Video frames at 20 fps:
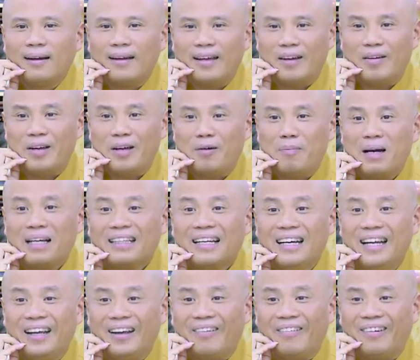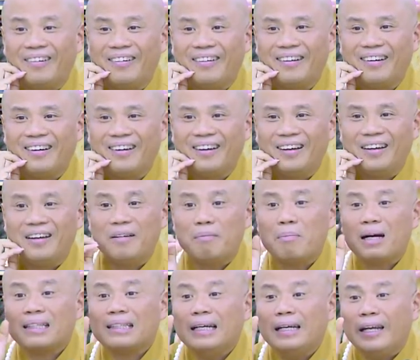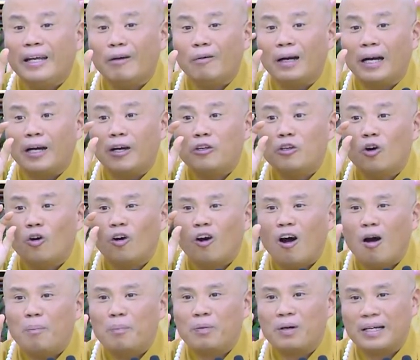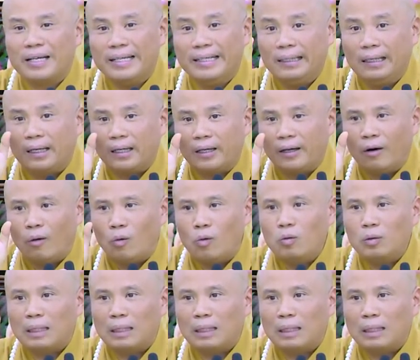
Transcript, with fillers: Hiểu bắt tín hiệu. Bắt tín hiệu là nó vô khớp, khí lực đủ,